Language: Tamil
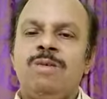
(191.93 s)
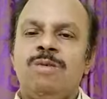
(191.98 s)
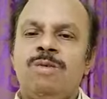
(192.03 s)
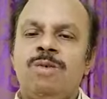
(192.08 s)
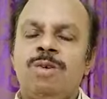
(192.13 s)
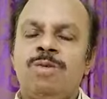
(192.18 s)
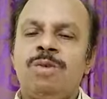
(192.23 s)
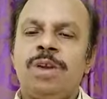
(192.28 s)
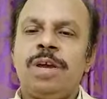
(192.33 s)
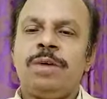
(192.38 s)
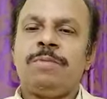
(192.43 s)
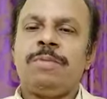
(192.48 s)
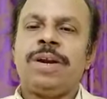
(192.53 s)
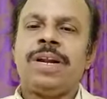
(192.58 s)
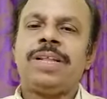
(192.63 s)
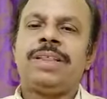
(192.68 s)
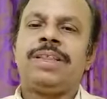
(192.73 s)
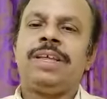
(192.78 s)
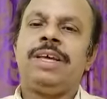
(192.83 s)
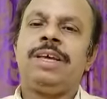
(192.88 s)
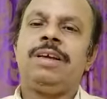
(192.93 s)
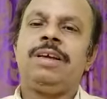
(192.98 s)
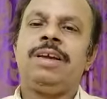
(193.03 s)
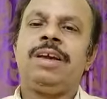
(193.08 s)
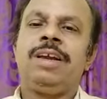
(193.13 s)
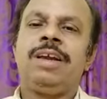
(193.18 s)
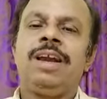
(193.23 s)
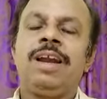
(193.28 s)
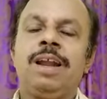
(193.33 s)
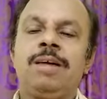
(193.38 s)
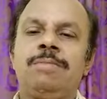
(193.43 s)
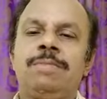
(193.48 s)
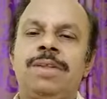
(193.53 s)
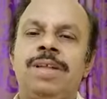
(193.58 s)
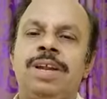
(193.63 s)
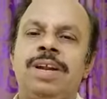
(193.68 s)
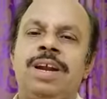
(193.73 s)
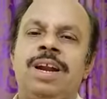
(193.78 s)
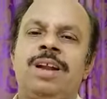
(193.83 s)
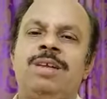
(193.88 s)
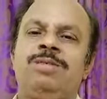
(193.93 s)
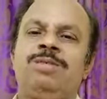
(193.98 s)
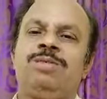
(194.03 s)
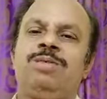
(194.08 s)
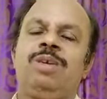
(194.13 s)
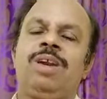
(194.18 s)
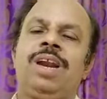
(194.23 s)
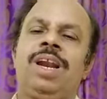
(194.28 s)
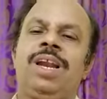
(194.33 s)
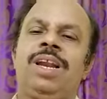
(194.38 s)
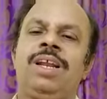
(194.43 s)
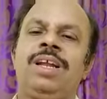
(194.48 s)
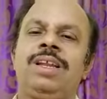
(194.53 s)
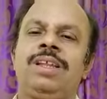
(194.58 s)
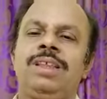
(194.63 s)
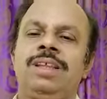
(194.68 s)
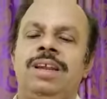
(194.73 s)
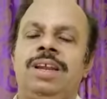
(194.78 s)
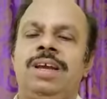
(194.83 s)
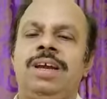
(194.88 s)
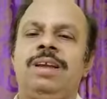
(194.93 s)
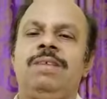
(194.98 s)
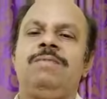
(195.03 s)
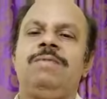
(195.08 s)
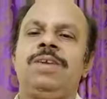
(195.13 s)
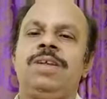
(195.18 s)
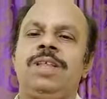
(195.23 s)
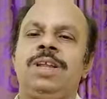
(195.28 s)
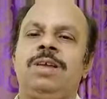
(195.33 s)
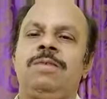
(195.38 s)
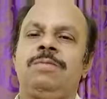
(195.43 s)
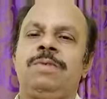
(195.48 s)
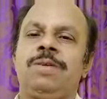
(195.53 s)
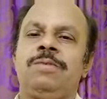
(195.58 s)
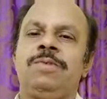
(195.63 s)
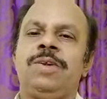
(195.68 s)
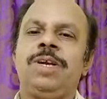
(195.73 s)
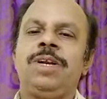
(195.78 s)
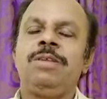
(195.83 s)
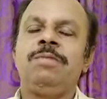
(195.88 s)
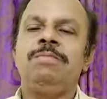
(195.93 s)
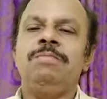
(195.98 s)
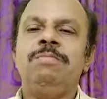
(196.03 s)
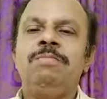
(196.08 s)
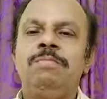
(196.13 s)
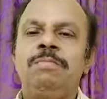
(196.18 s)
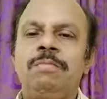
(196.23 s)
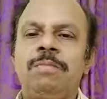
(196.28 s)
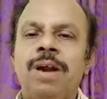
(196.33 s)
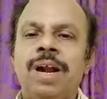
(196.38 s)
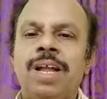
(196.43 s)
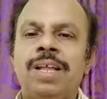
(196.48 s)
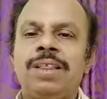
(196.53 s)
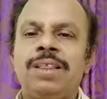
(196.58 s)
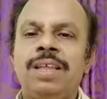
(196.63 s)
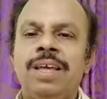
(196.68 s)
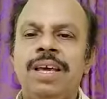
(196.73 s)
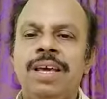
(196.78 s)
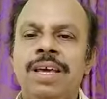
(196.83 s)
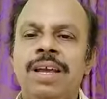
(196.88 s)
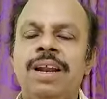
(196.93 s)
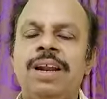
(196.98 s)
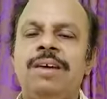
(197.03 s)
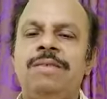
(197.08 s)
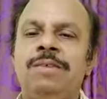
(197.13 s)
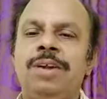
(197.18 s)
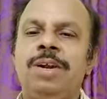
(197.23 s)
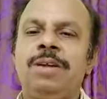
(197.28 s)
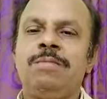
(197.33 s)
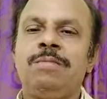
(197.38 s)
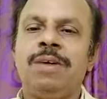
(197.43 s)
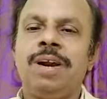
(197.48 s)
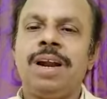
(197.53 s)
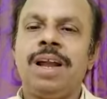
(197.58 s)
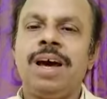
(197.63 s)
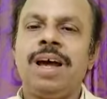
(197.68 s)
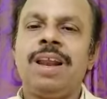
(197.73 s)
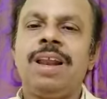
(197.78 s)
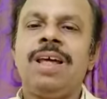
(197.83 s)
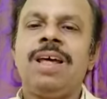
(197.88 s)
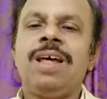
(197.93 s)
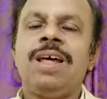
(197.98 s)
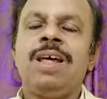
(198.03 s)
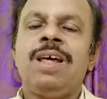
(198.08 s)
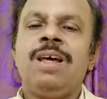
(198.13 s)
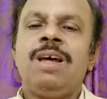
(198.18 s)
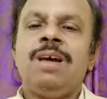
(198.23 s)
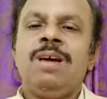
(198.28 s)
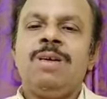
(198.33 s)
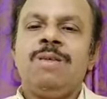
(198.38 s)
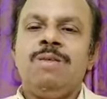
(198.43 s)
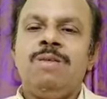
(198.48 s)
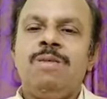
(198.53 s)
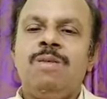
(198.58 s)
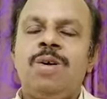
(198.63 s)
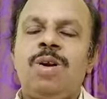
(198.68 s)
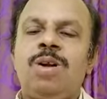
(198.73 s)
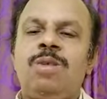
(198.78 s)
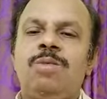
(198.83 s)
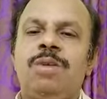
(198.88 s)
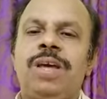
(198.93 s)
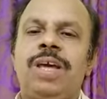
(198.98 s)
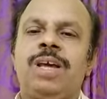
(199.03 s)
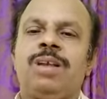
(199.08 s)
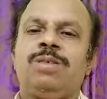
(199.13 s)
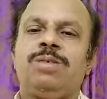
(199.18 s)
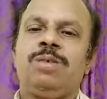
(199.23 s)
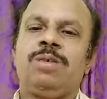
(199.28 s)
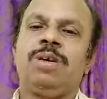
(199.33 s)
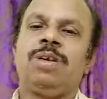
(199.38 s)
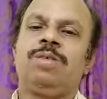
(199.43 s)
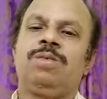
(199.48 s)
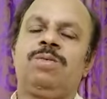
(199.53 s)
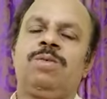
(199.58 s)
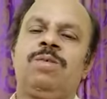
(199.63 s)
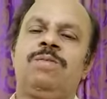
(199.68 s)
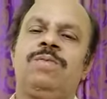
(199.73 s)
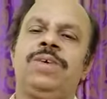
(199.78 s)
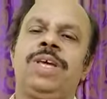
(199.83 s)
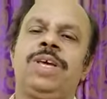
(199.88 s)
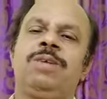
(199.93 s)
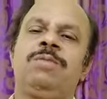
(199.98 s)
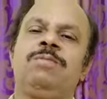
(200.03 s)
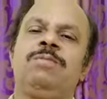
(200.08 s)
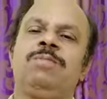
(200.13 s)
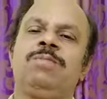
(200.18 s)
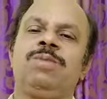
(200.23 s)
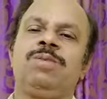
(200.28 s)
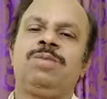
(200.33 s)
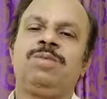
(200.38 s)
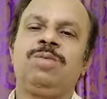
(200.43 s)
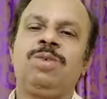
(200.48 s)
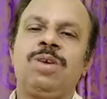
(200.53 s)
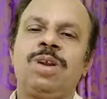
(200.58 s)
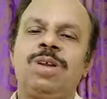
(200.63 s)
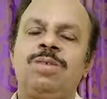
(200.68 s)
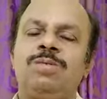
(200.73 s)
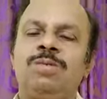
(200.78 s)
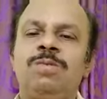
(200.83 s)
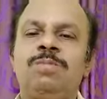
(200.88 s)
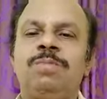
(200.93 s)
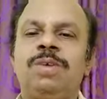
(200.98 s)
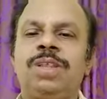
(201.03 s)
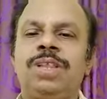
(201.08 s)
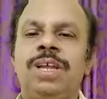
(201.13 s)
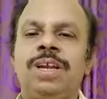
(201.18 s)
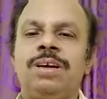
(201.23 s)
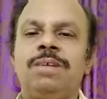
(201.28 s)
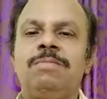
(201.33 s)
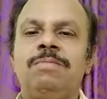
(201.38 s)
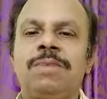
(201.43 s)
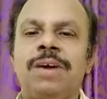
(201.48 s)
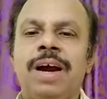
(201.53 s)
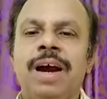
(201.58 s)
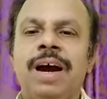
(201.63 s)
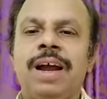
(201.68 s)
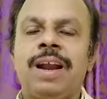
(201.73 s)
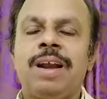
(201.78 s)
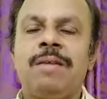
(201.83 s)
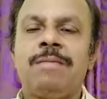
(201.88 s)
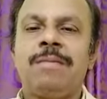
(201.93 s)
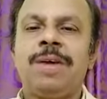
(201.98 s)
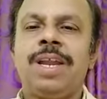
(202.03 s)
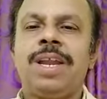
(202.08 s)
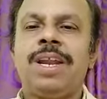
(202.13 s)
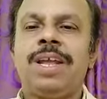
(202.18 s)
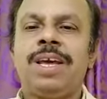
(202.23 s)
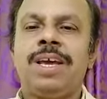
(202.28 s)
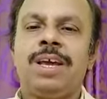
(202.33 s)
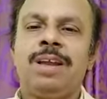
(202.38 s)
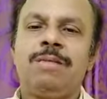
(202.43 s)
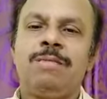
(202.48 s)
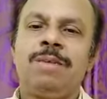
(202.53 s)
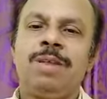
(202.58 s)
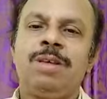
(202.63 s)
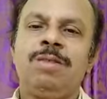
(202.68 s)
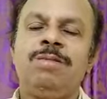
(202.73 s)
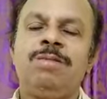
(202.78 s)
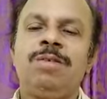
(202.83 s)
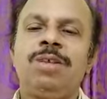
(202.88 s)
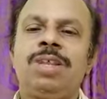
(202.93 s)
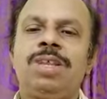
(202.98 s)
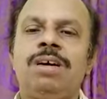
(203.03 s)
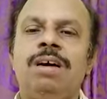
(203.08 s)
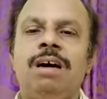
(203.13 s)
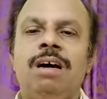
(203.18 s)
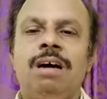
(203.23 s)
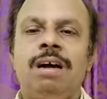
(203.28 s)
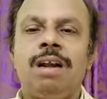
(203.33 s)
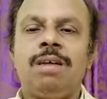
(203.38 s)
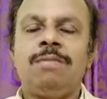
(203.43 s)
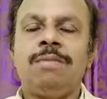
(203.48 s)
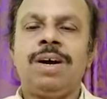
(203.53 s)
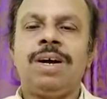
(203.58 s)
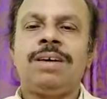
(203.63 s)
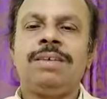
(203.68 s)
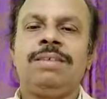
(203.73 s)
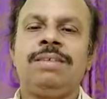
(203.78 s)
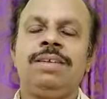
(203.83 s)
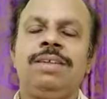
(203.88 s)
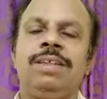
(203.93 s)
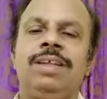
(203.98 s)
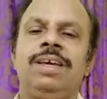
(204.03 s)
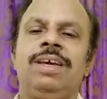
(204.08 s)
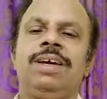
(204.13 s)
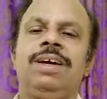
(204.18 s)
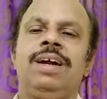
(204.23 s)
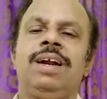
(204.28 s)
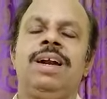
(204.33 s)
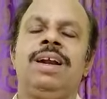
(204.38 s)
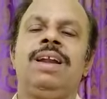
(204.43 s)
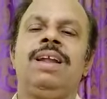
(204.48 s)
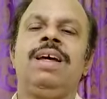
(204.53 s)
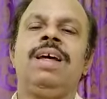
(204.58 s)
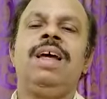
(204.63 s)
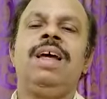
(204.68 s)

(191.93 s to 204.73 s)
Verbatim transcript: உங்களுடைய பணத்தை இழப்பதற்கான சூழ்நிலையிலிருந்து நீங்கள் விடுதலை பெற வேண்டும் பணத்தை ஈர்க்க வேண்டுமானால் உங்களுடைய தொடர் தோல்விக்கும் தொடர் துன்பத்திற்கும் காரணம் என்ன என்பது குறித்து ஆழமாக சிந்தியுங்கள்